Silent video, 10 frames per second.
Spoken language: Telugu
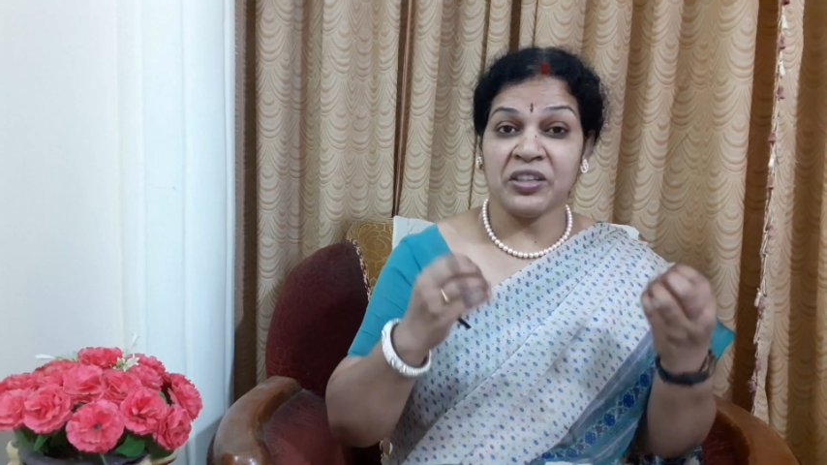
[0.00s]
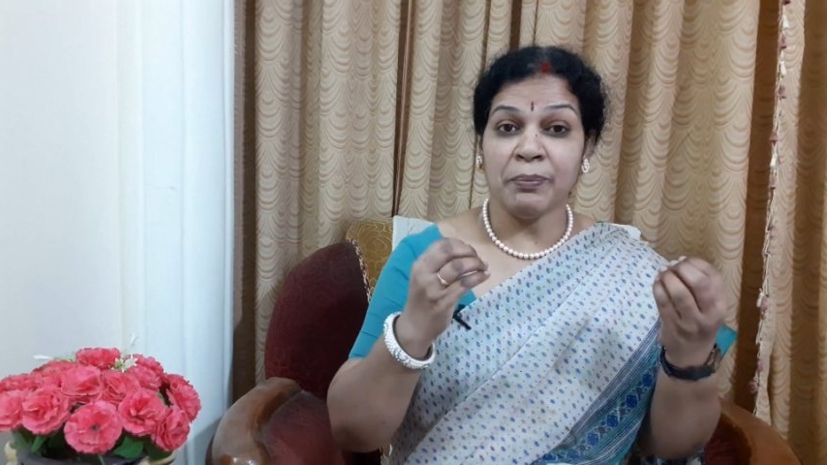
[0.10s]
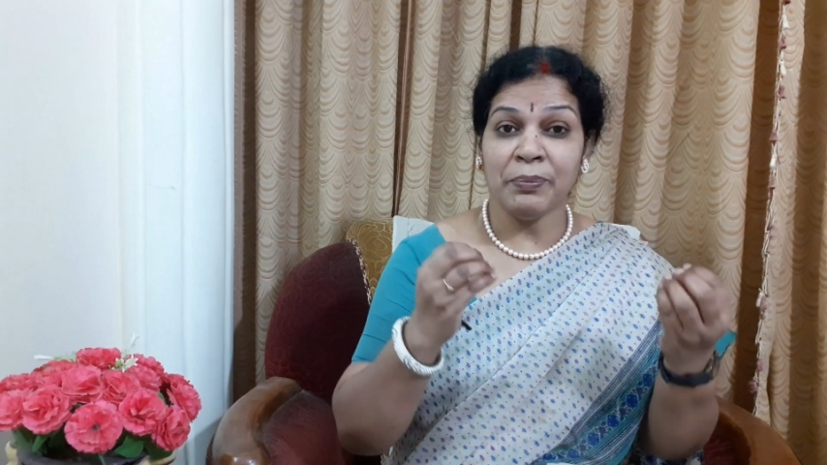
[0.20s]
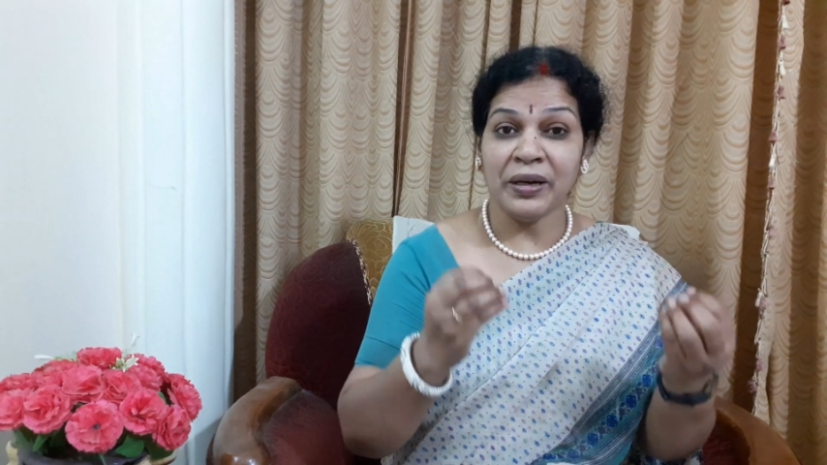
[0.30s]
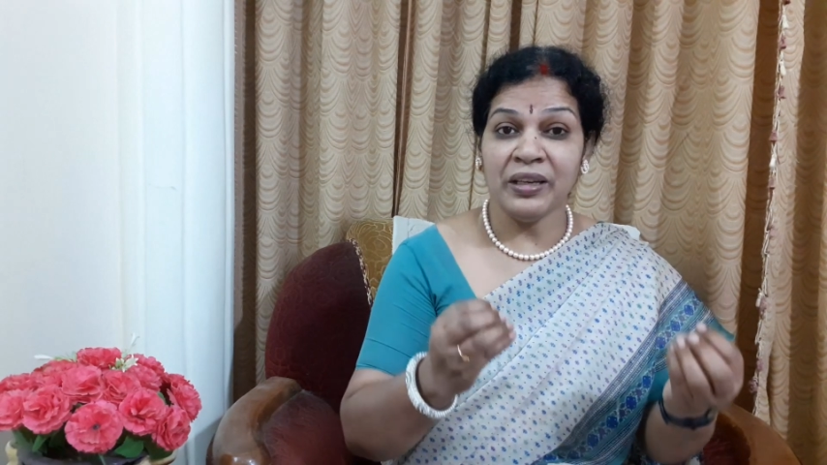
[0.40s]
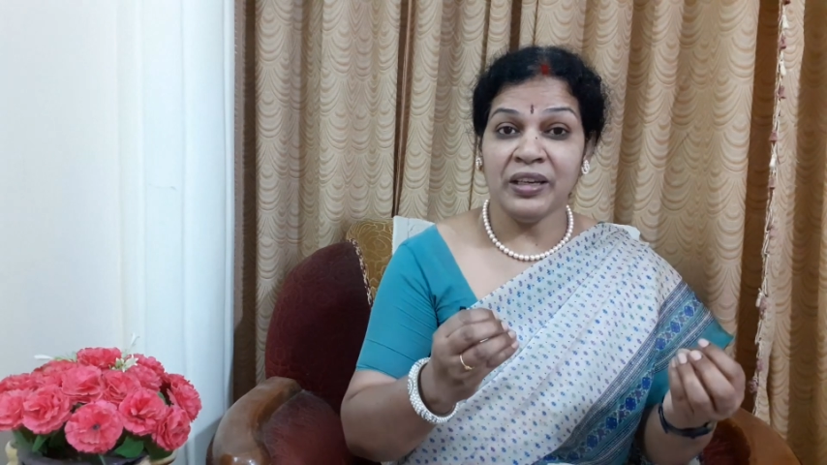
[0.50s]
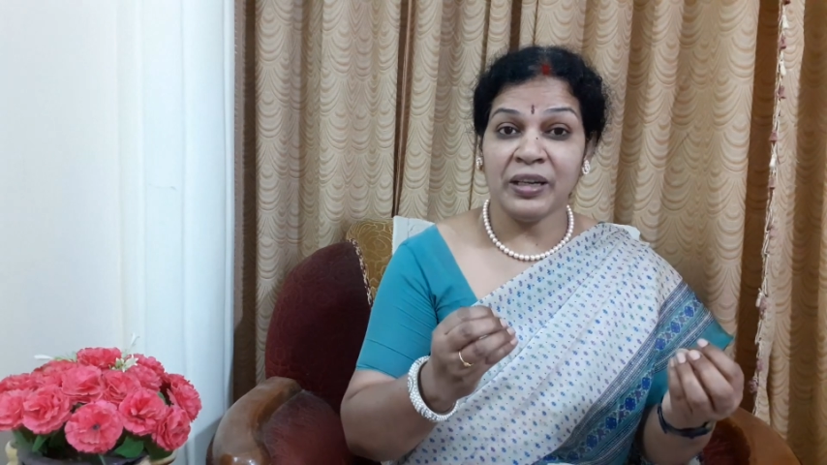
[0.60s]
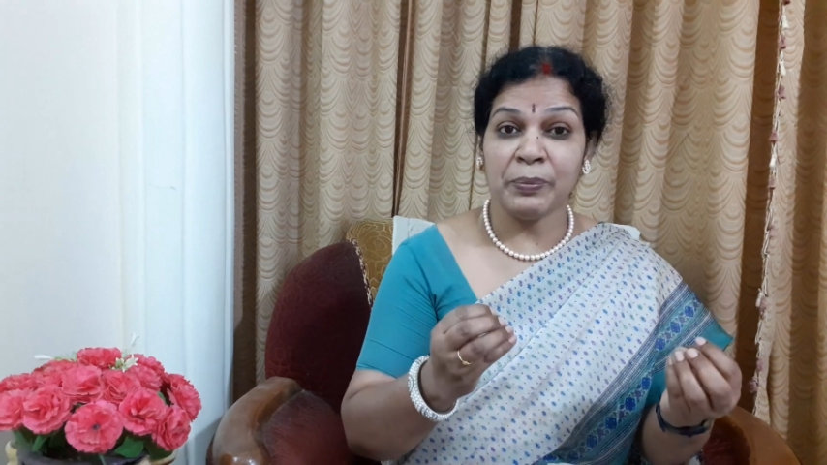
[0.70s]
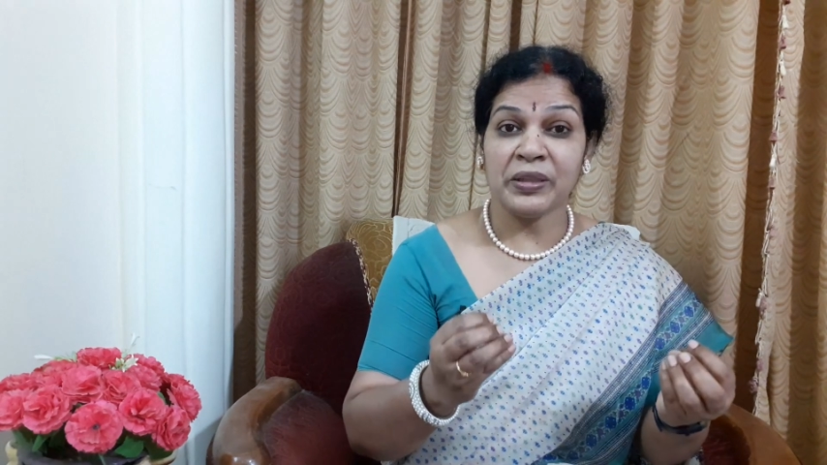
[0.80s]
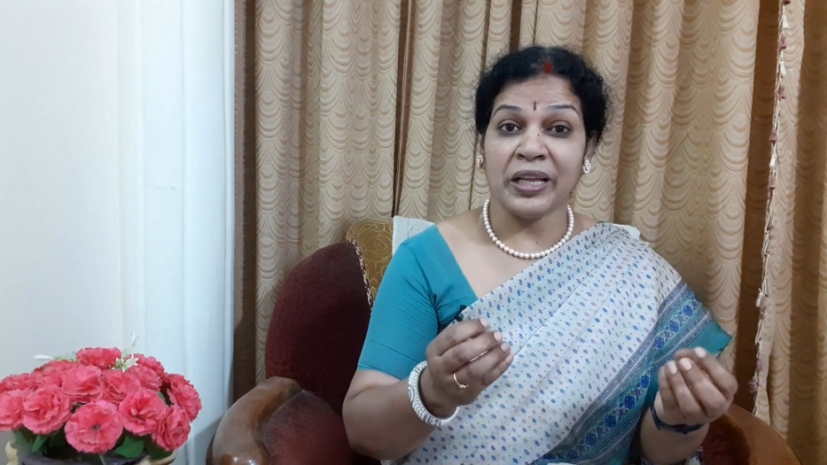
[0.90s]
చంపాలి
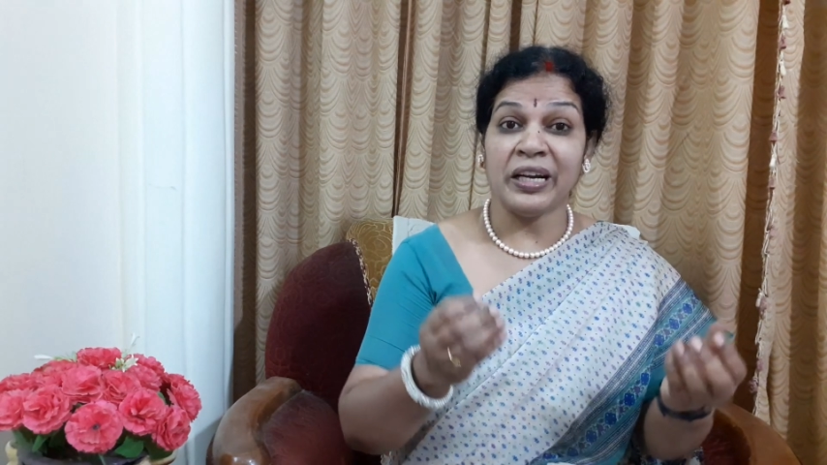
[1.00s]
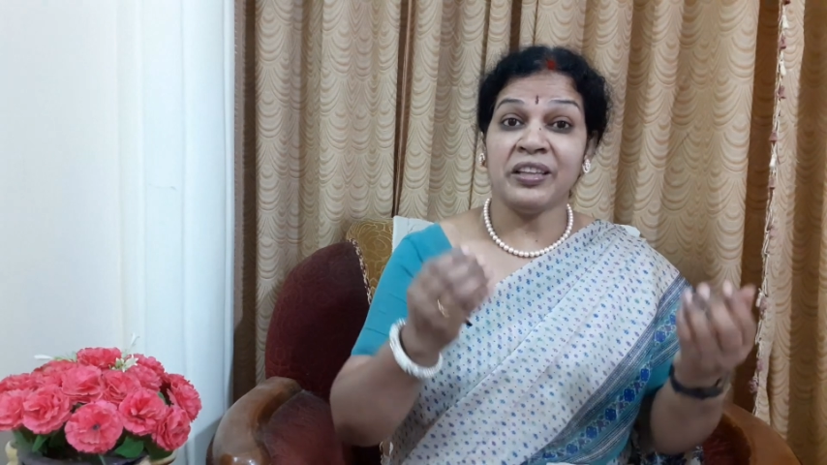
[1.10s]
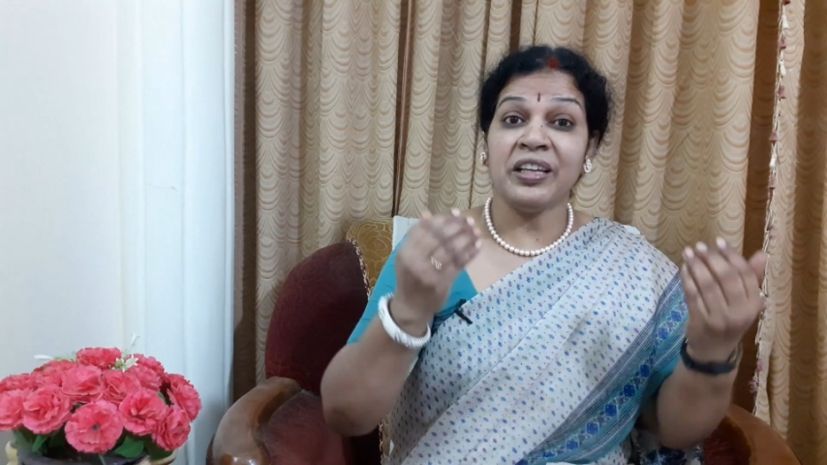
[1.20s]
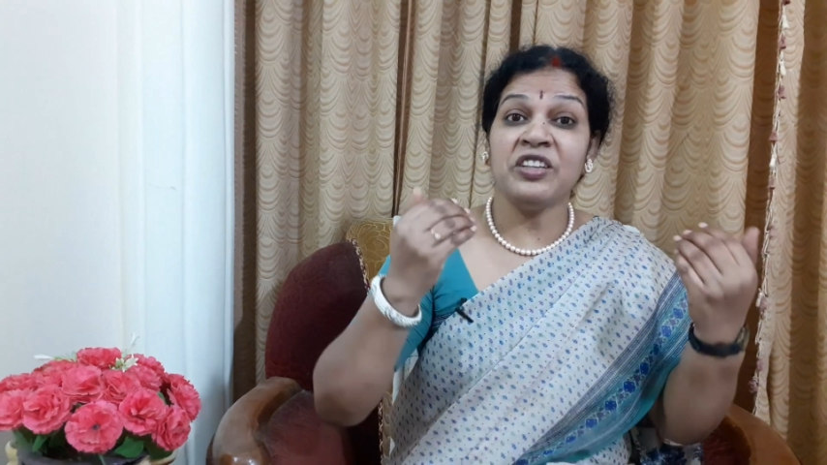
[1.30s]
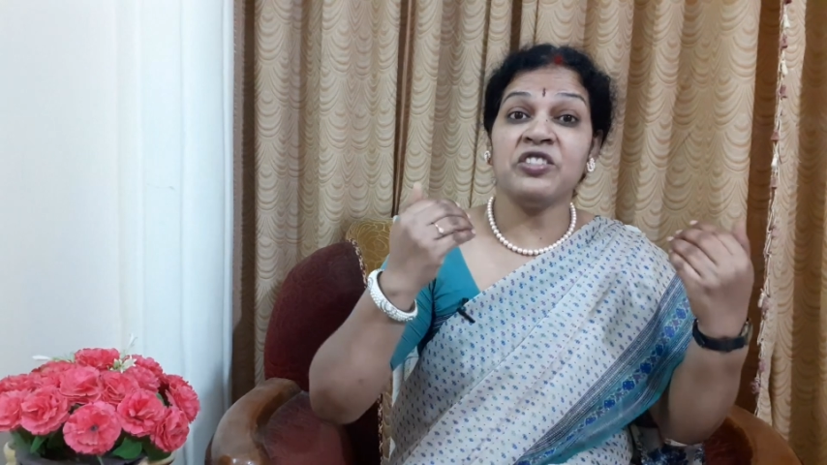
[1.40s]
లేకపోతే తనని తనే